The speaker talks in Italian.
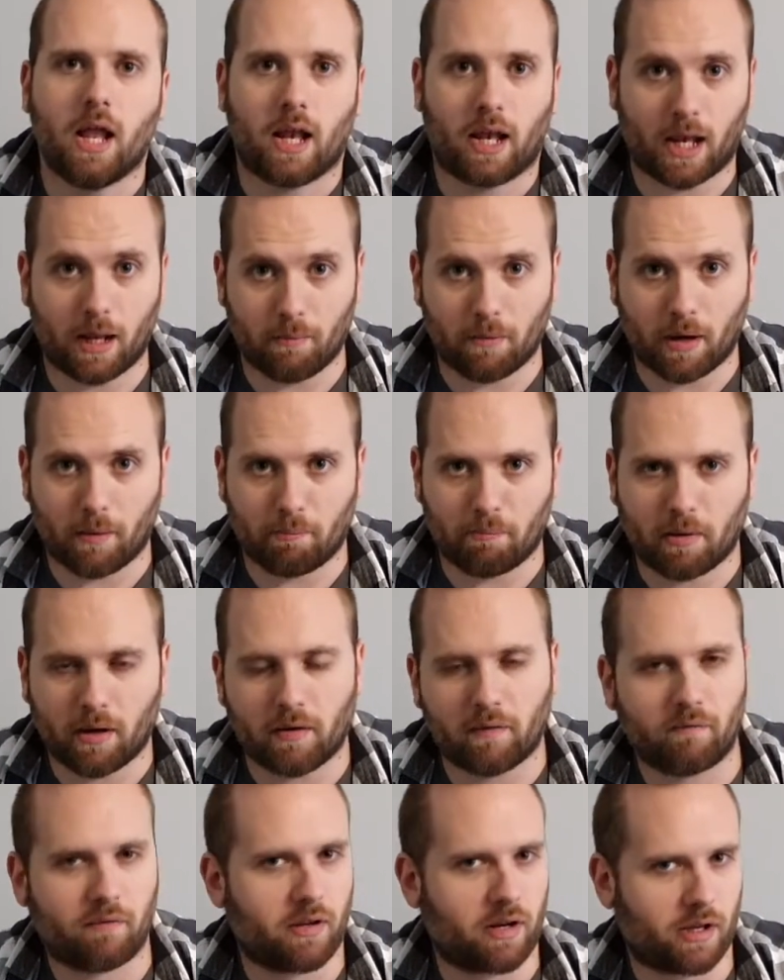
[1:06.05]
La
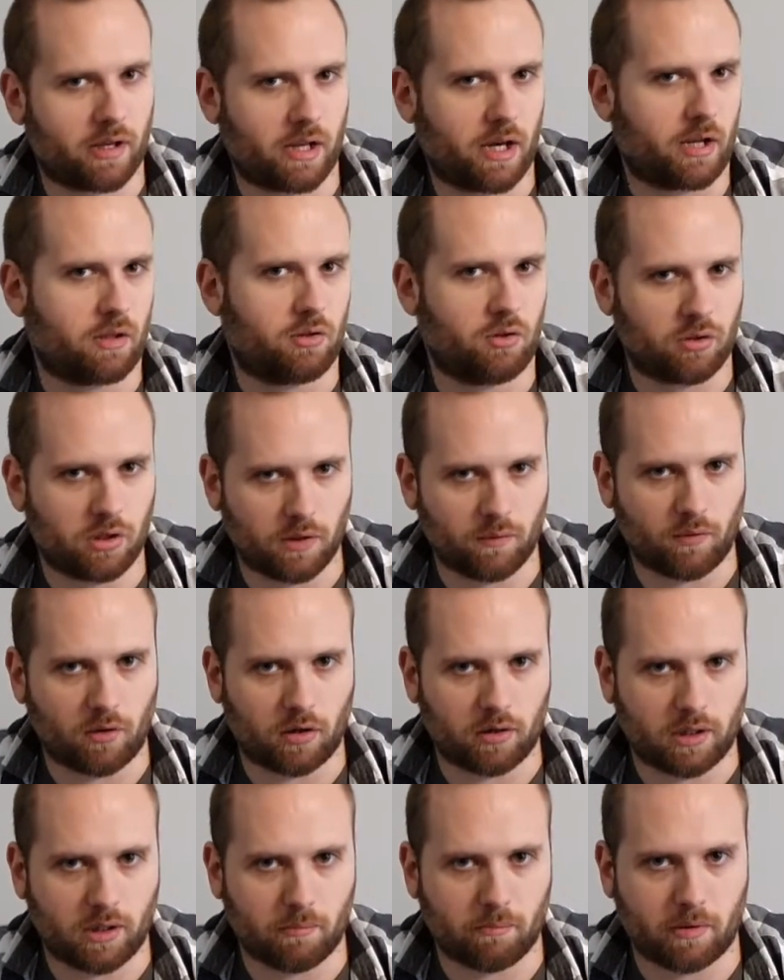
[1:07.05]
mappa verrà creata ogni
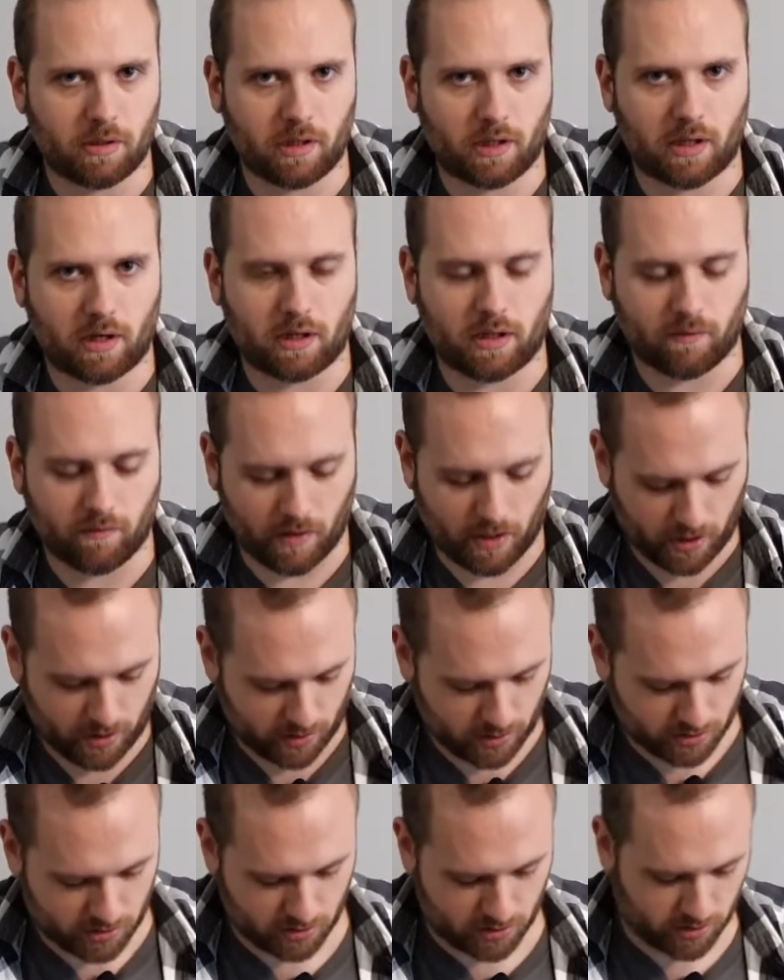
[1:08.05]
volta in maniera
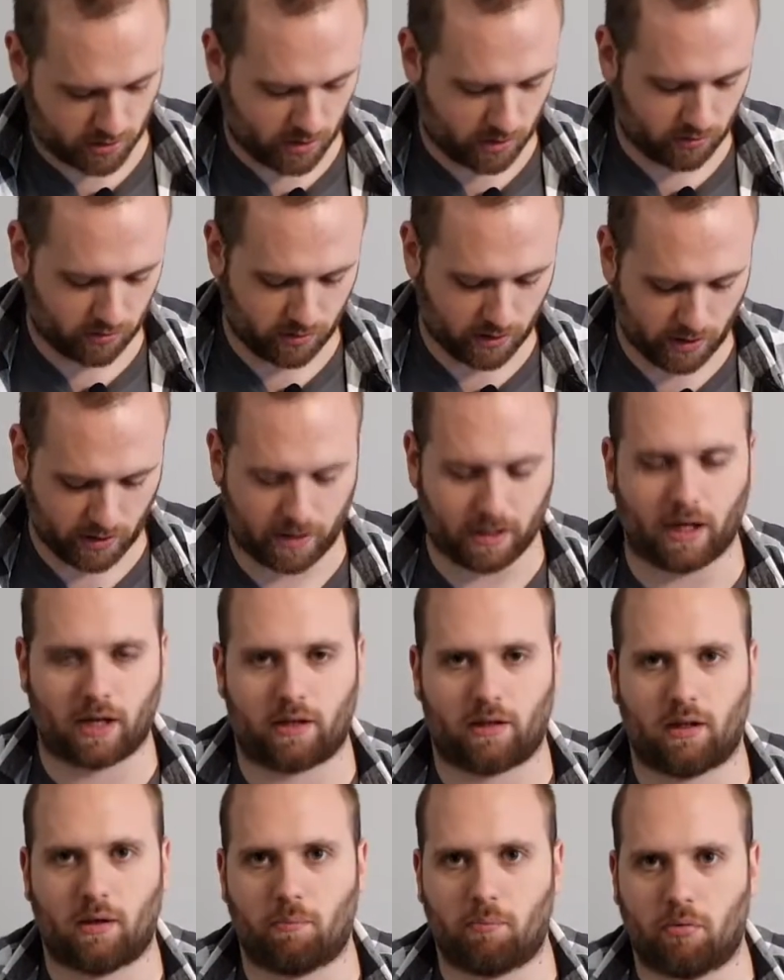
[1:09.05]
diversa, ci saranno delle
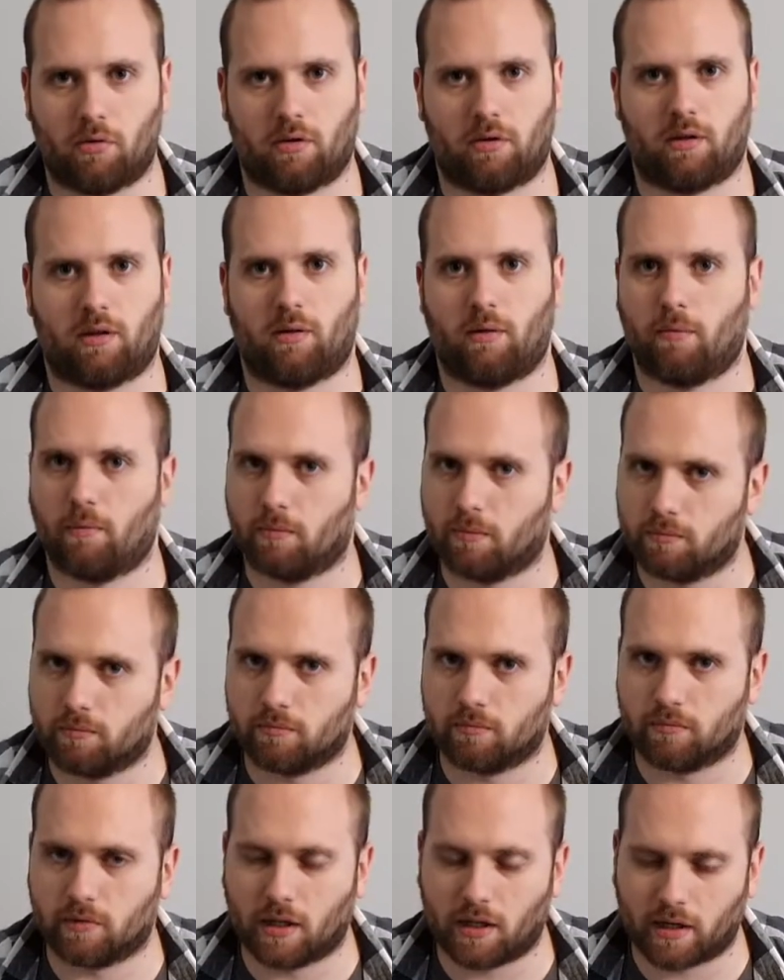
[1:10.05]
carte apposta,
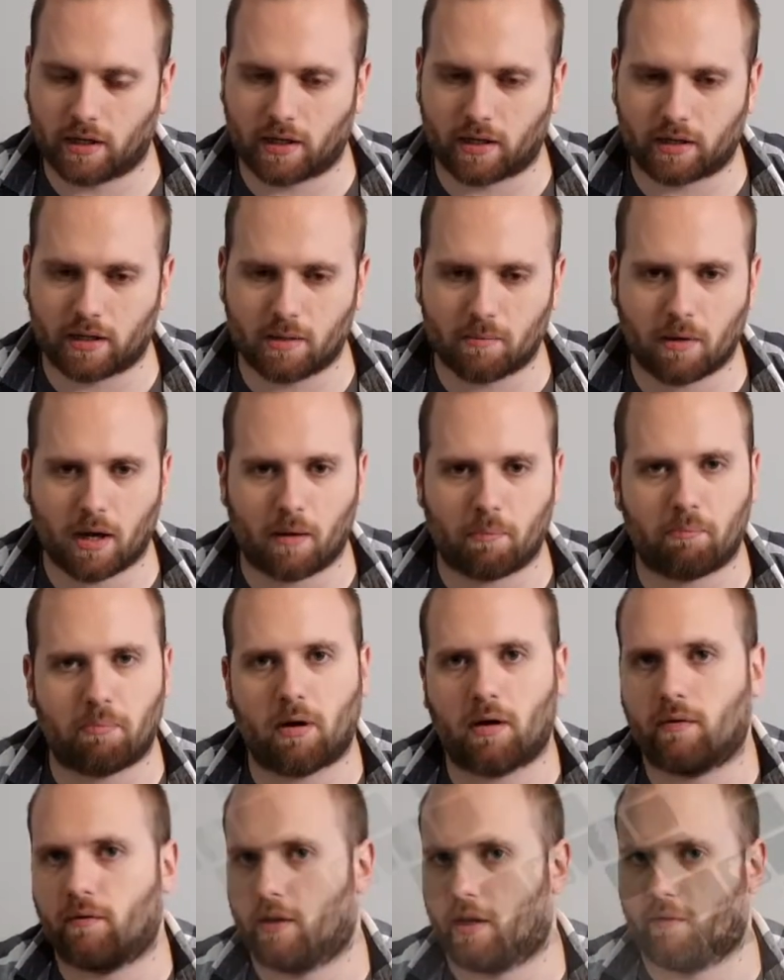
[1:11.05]
mm, delle carte
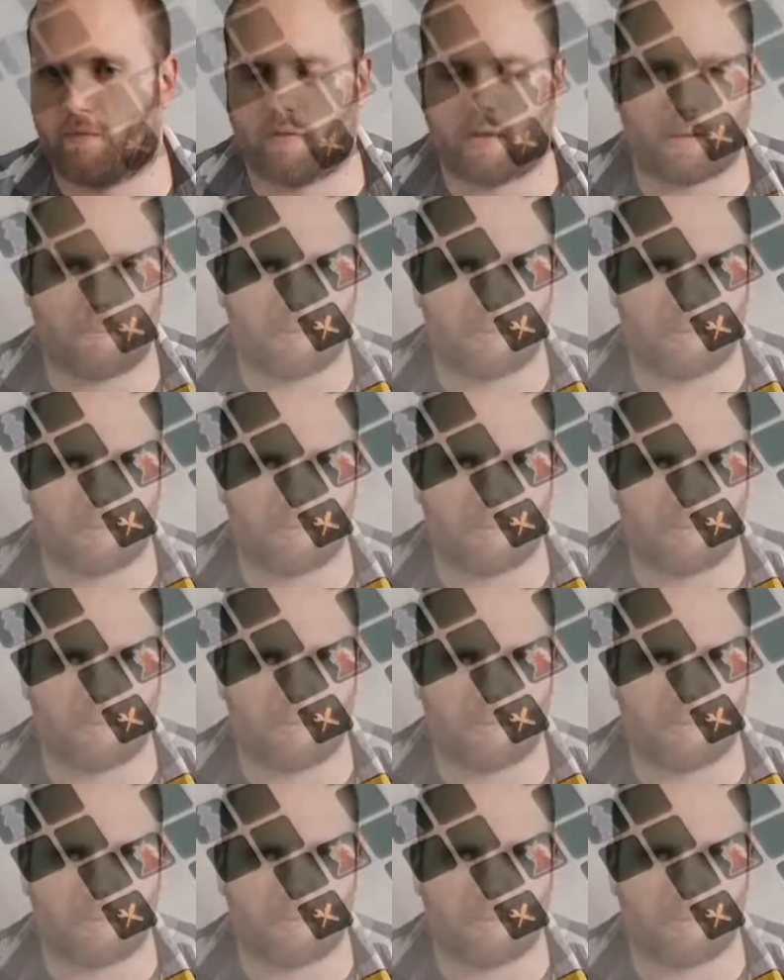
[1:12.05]
mappa, ne verrà